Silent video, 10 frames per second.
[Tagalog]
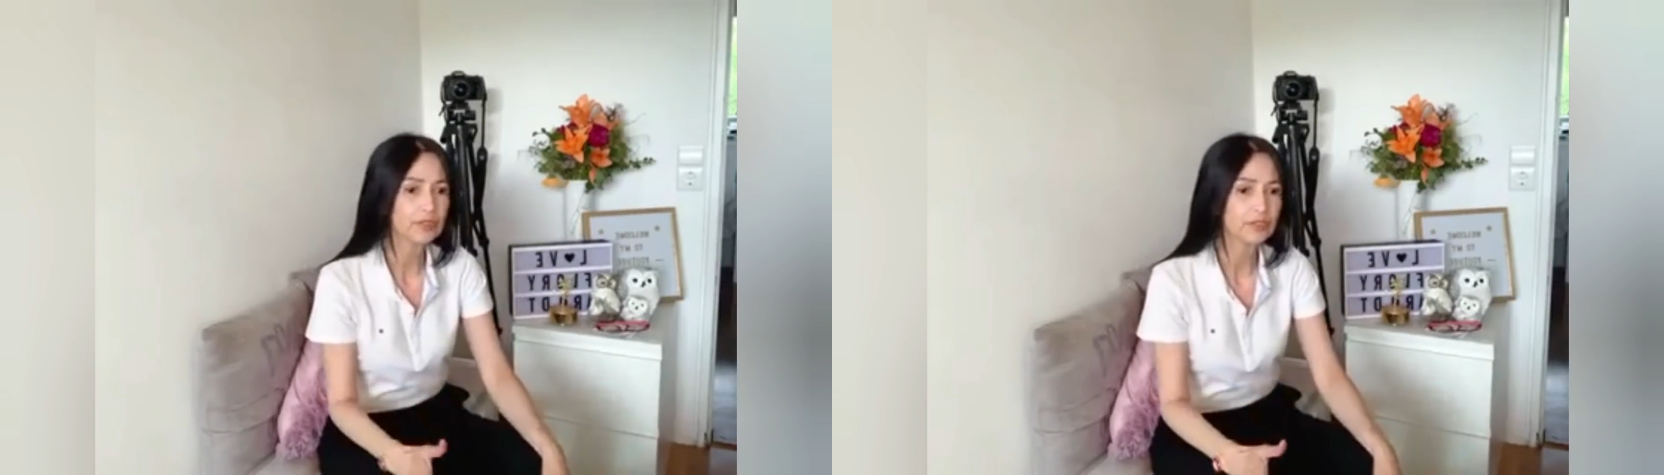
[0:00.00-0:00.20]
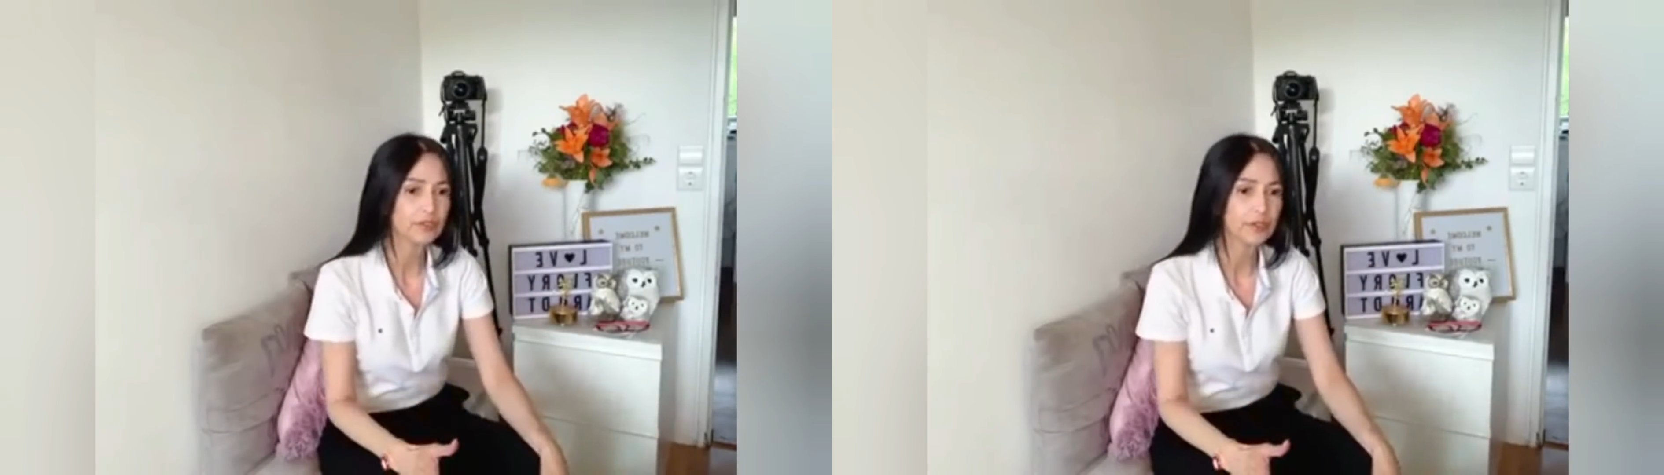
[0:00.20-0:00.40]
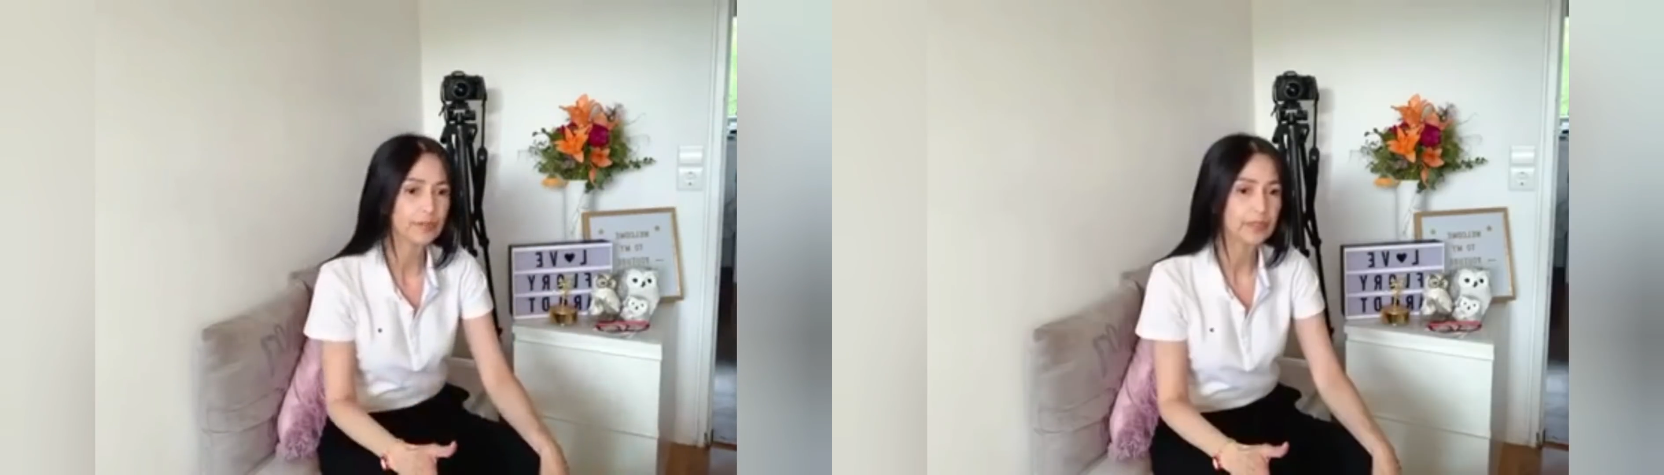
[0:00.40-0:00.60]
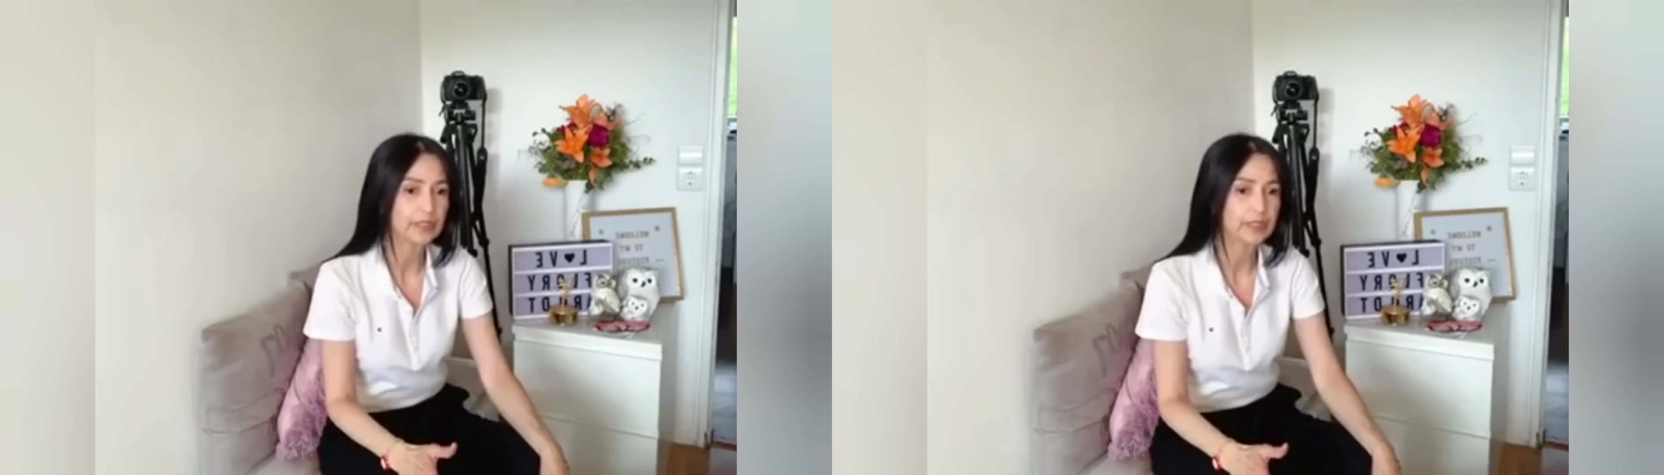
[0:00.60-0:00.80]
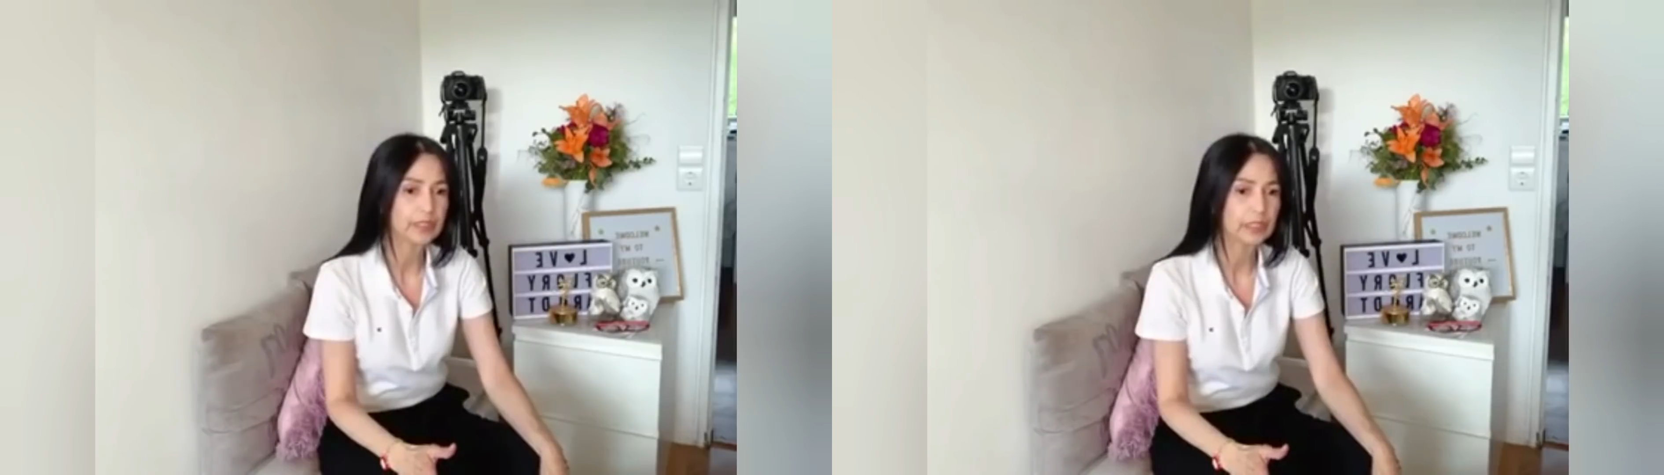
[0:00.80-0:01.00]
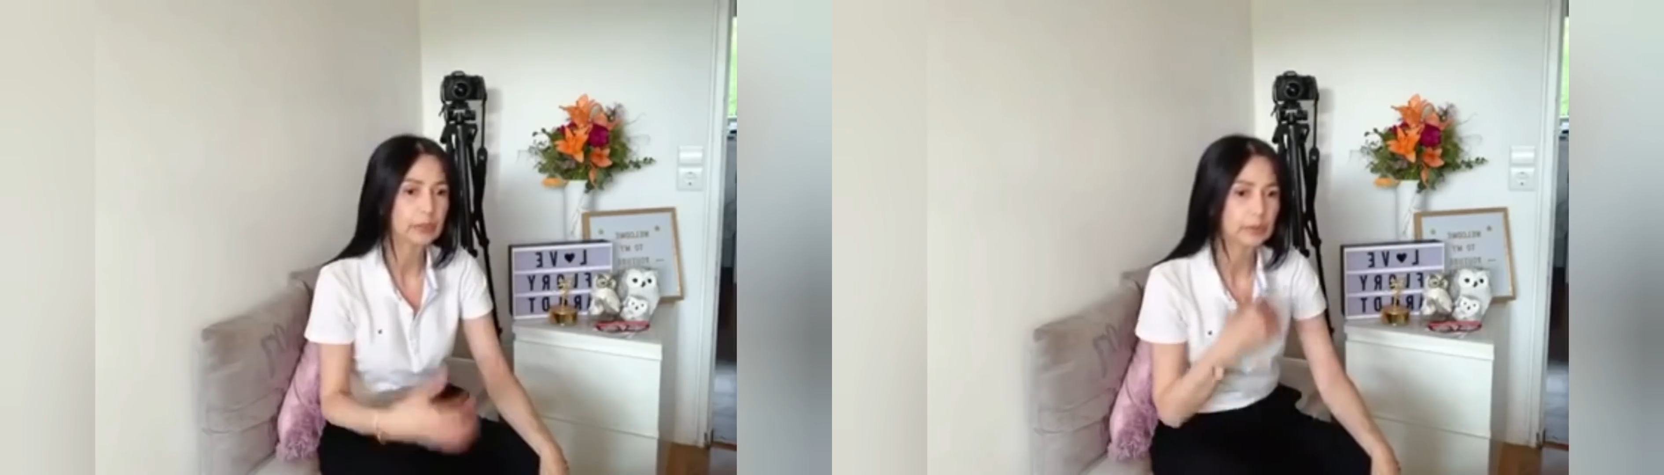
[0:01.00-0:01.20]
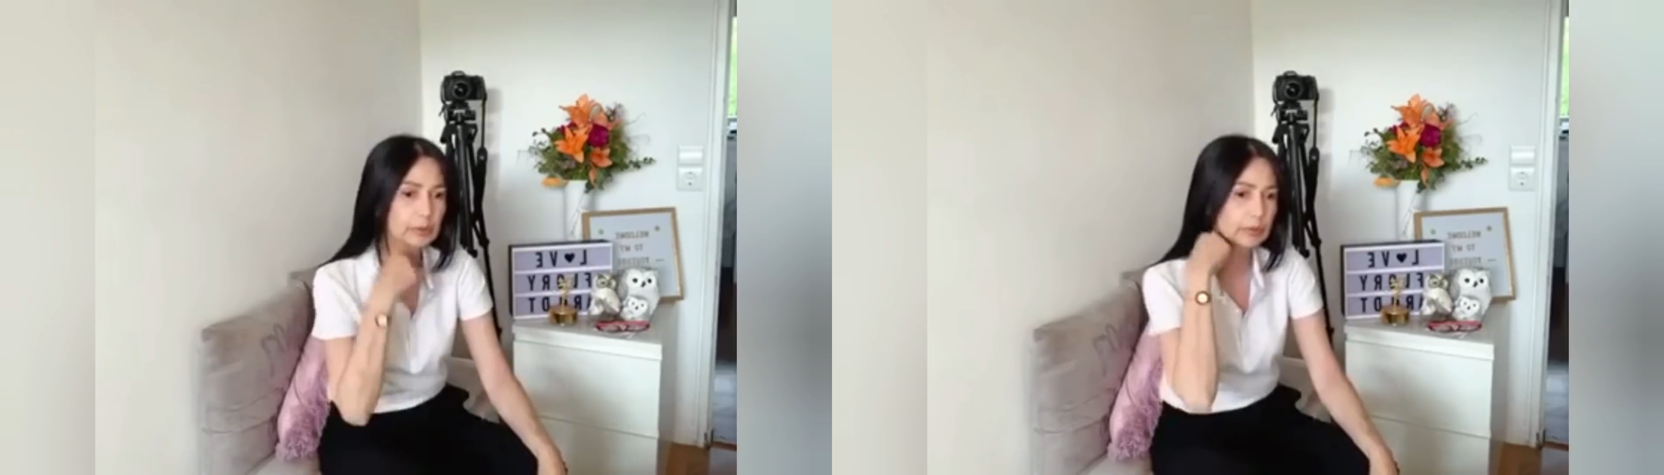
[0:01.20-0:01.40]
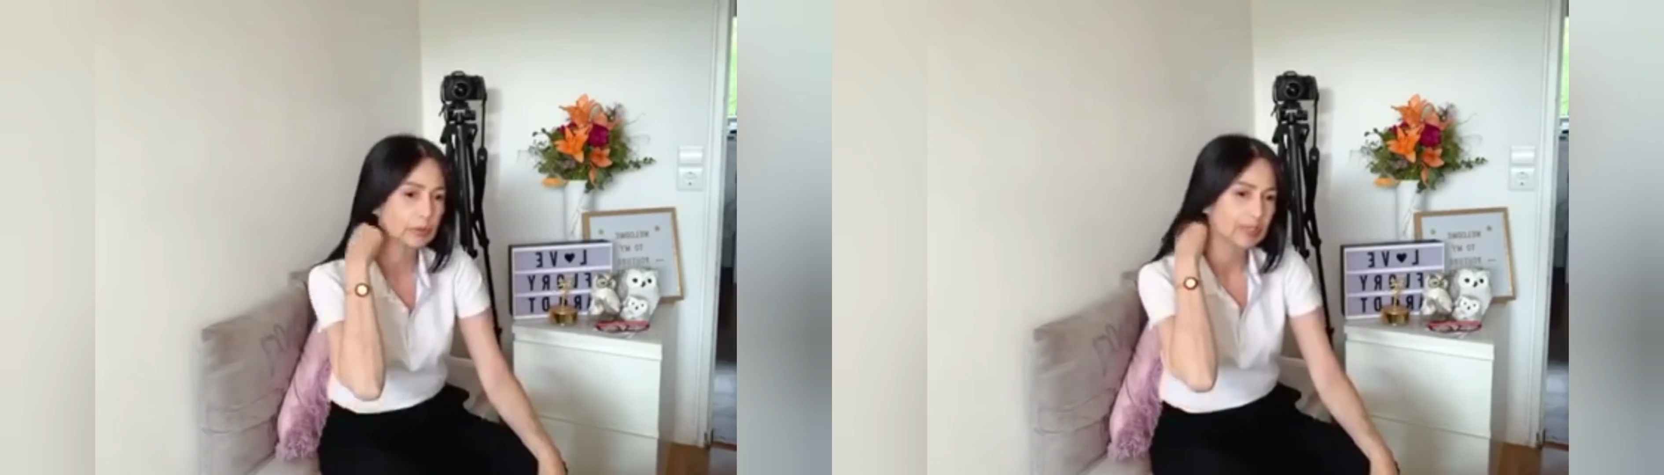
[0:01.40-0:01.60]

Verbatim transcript: Germany, yung